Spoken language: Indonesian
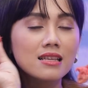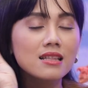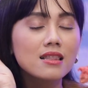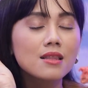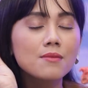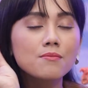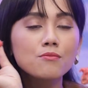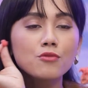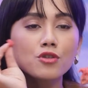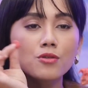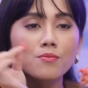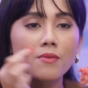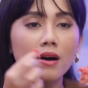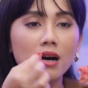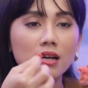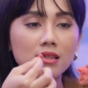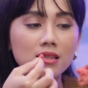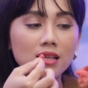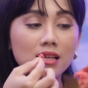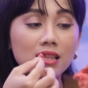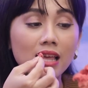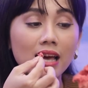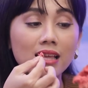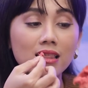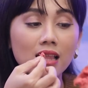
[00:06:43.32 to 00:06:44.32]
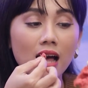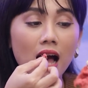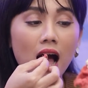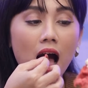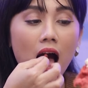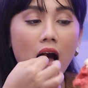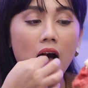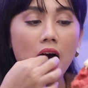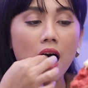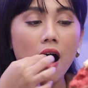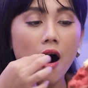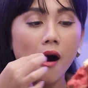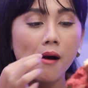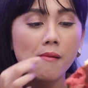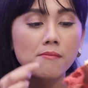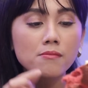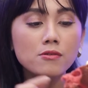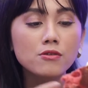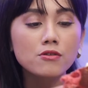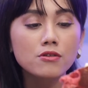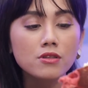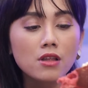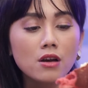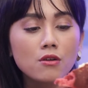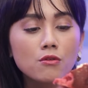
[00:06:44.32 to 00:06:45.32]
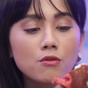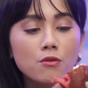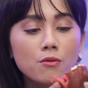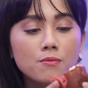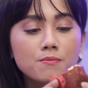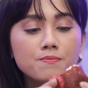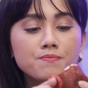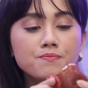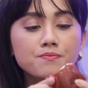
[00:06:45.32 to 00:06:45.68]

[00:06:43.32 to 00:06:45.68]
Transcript: ini lembut banget dan enak menurut aku